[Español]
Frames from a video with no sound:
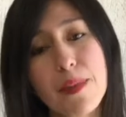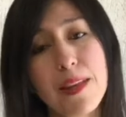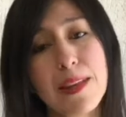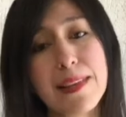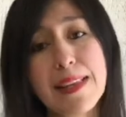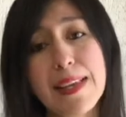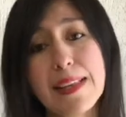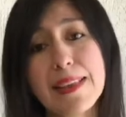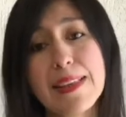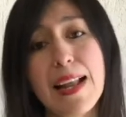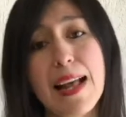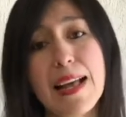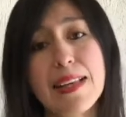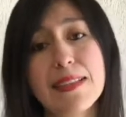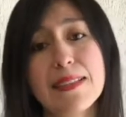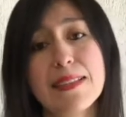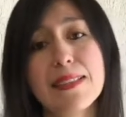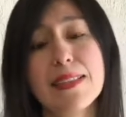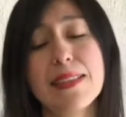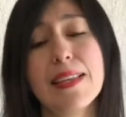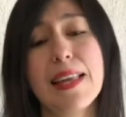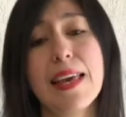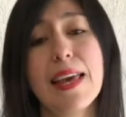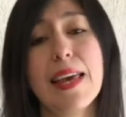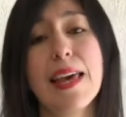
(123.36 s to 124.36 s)
detrás
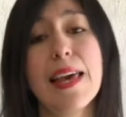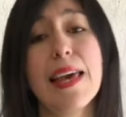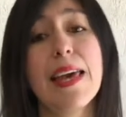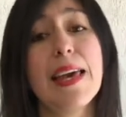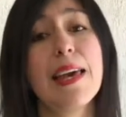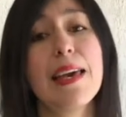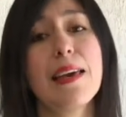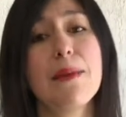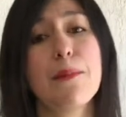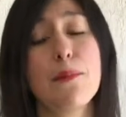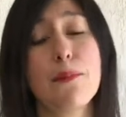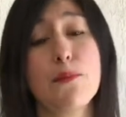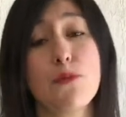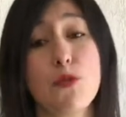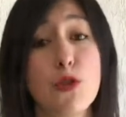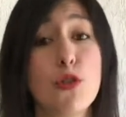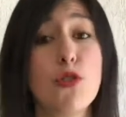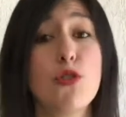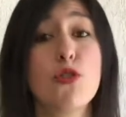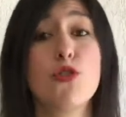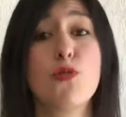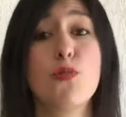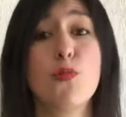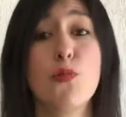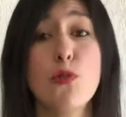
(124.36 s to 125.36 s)
de
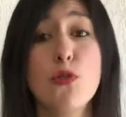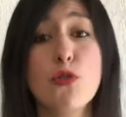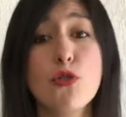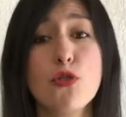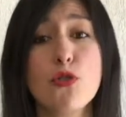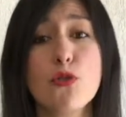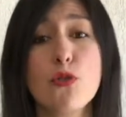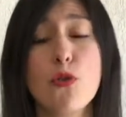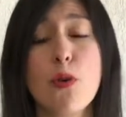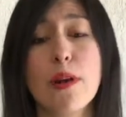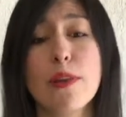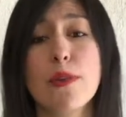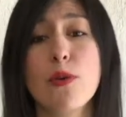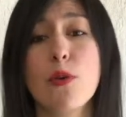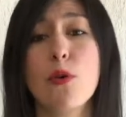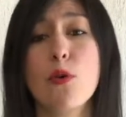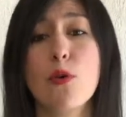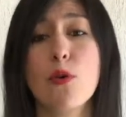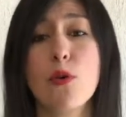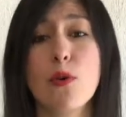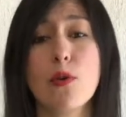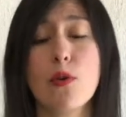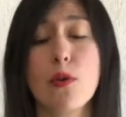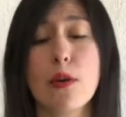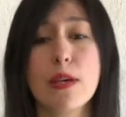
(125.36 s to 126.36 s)
George Bush
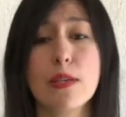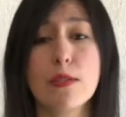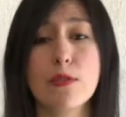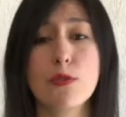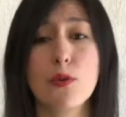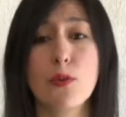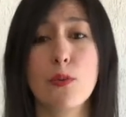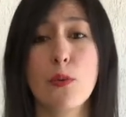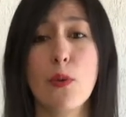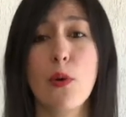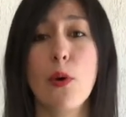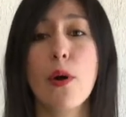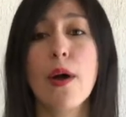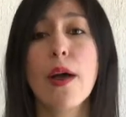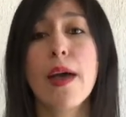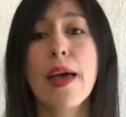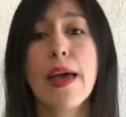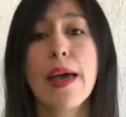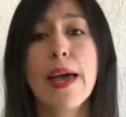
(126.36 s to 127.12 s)
cuando estuvo